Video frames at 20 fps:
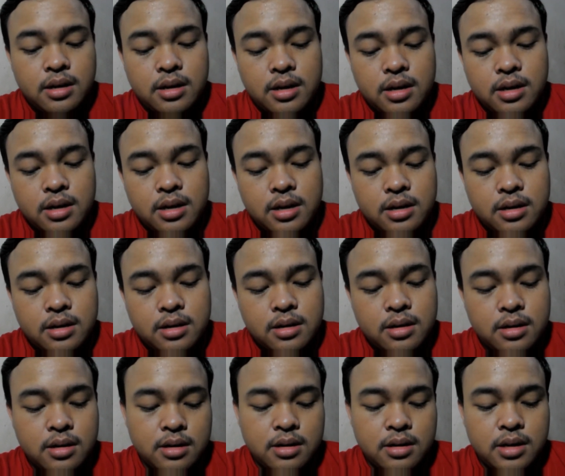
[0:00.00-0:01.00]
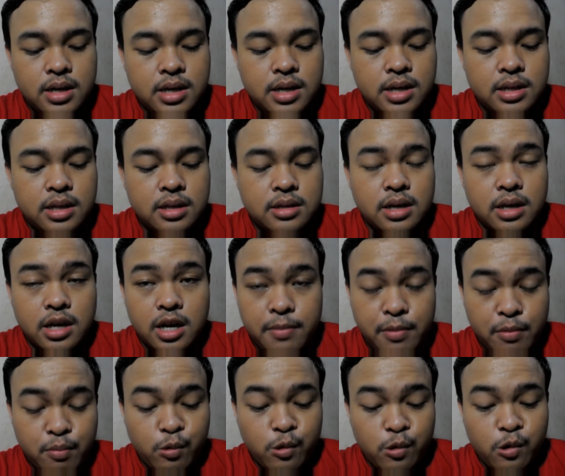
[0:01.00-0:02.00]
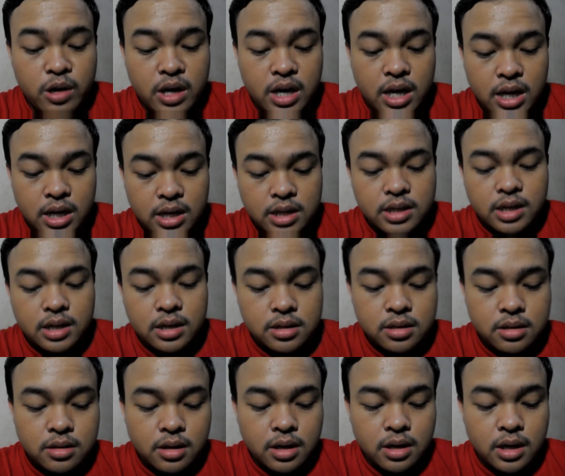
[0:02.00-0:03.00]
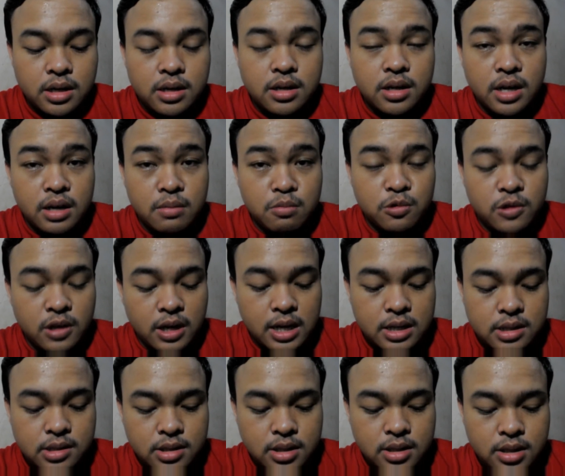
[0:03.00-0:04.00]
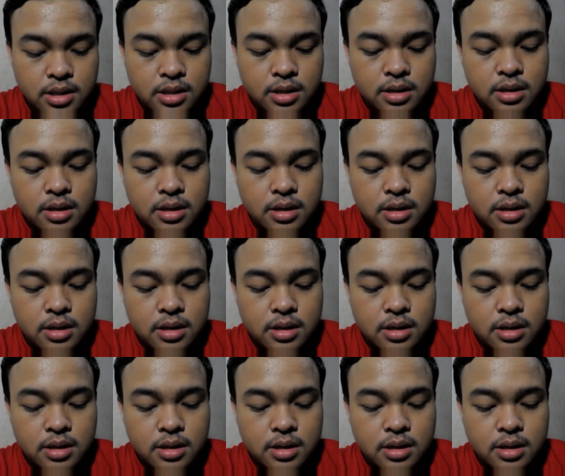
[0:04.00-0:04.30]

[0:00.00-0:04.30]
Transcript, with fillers: dan ini tersangka pembunuhan yang disertai dengan mutilasi